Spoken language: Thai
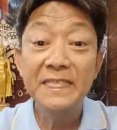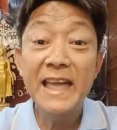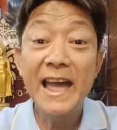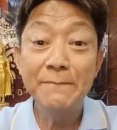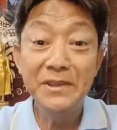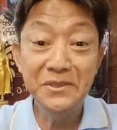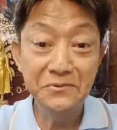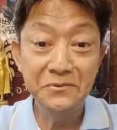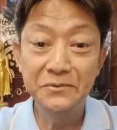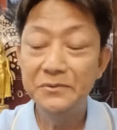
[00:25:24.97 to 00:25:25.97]
ทาบให้
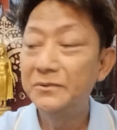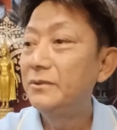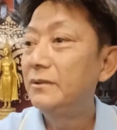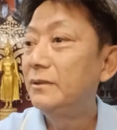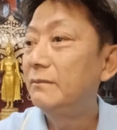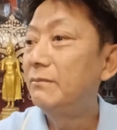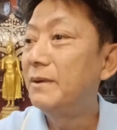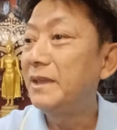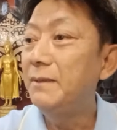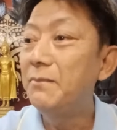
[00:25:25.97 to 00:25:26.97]
ดู
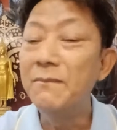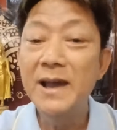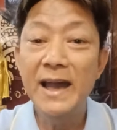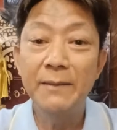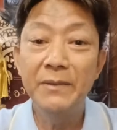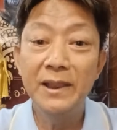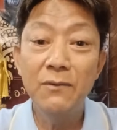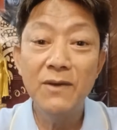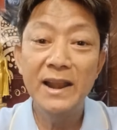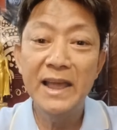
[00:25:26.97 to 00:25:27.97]
เมื่อกี้ผมหาไป
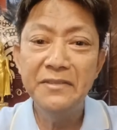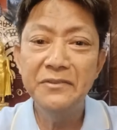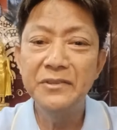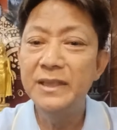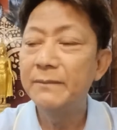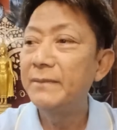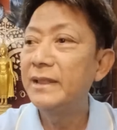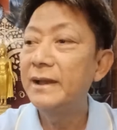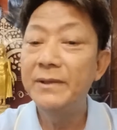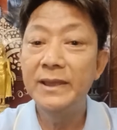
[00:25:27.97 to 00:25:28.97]
ระหว่างไลฟ์สดเนี่ยมัน
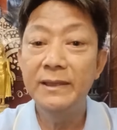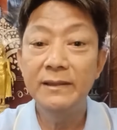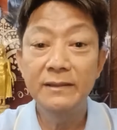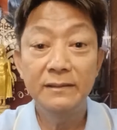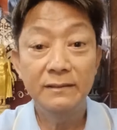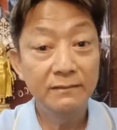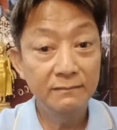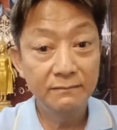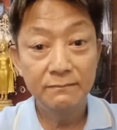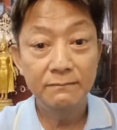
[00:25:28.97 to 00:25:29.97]
ทำให้
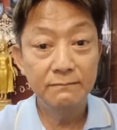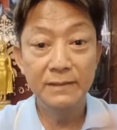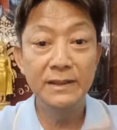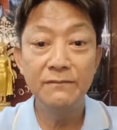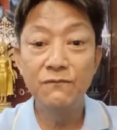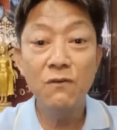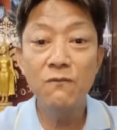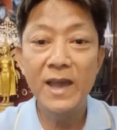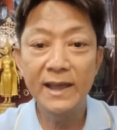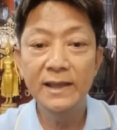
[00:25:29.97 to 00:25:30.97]
มันวอก
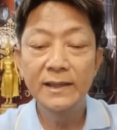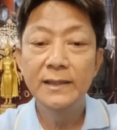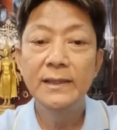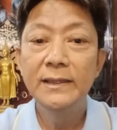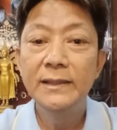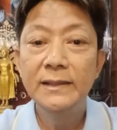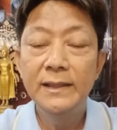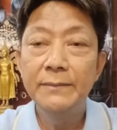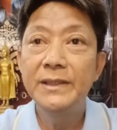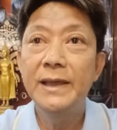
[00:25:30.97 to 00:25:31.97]
แวก
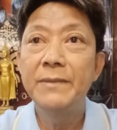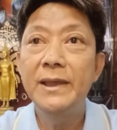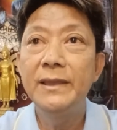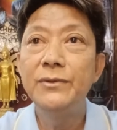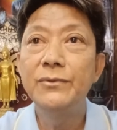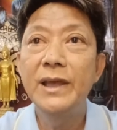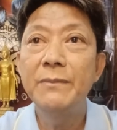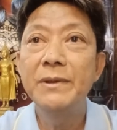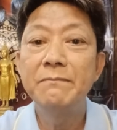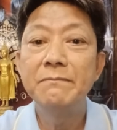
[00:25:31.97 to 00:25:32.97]
นะมันทำให้ดูแล้ว
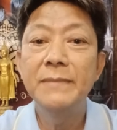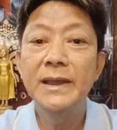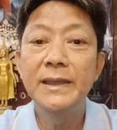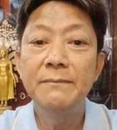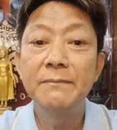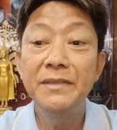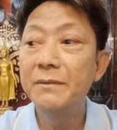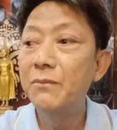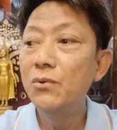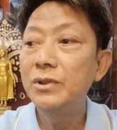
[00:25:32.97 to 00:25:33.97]
มันไม่ไม่ส
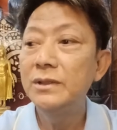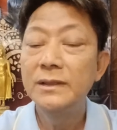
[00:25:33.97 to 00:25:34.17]
มูท